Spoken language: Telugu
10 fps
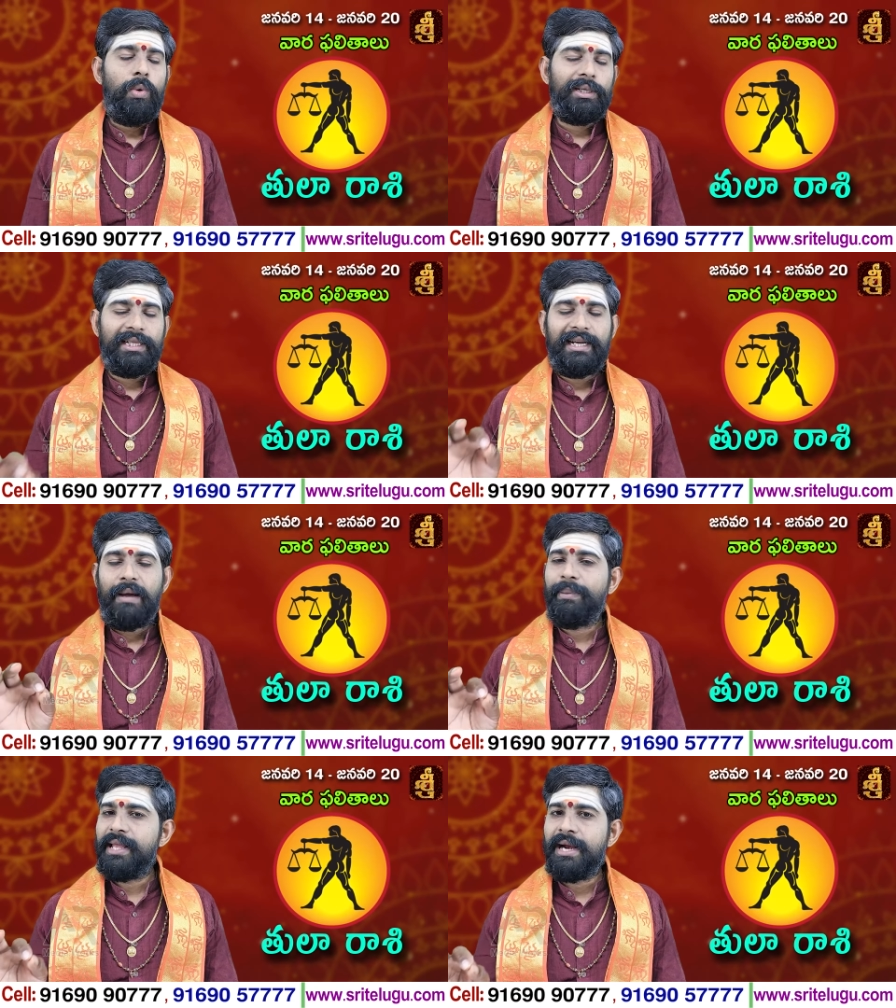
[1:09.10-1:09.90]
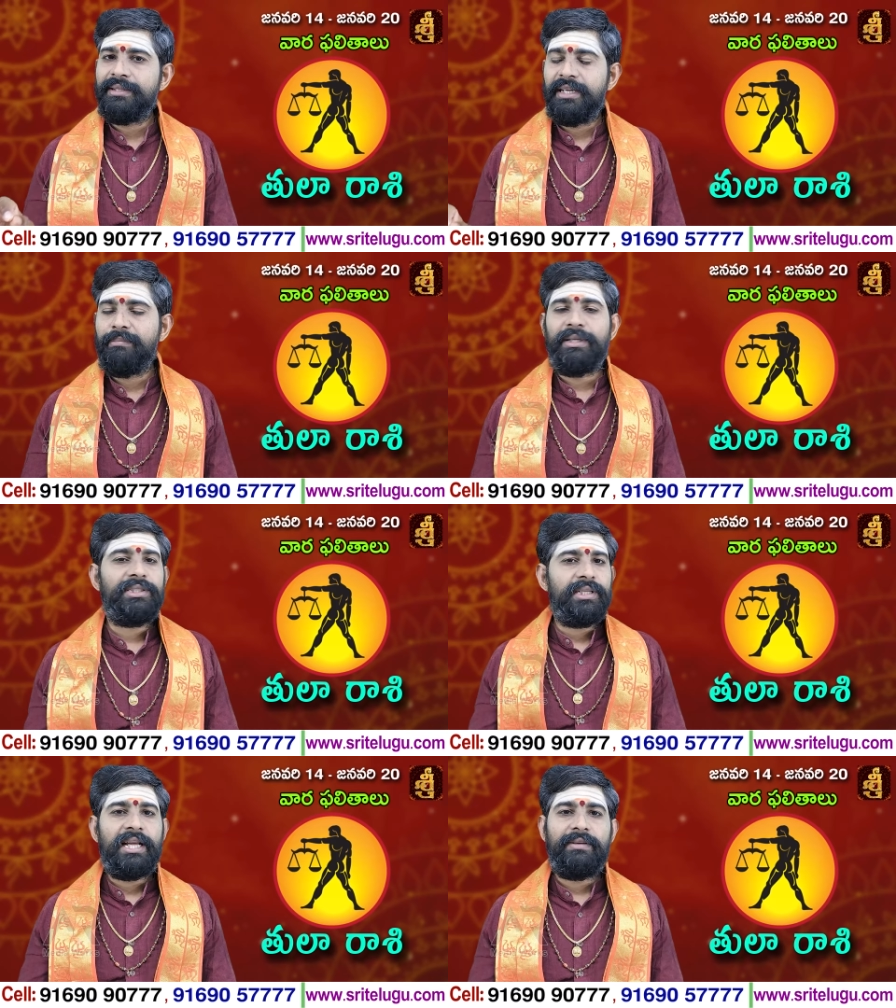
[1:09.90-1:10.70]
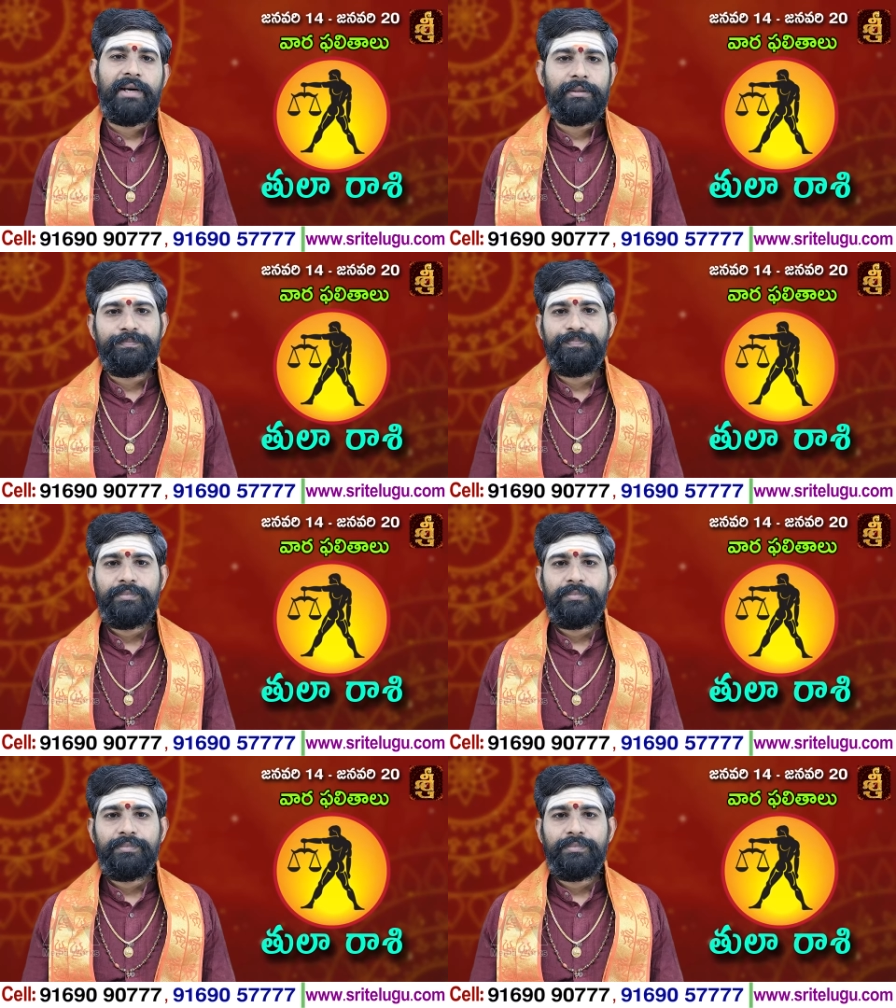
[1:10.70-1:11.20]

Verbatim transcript: ఒంటరిగా ప్రయాణం చేయడం మంచిది కాదు ఈ వారం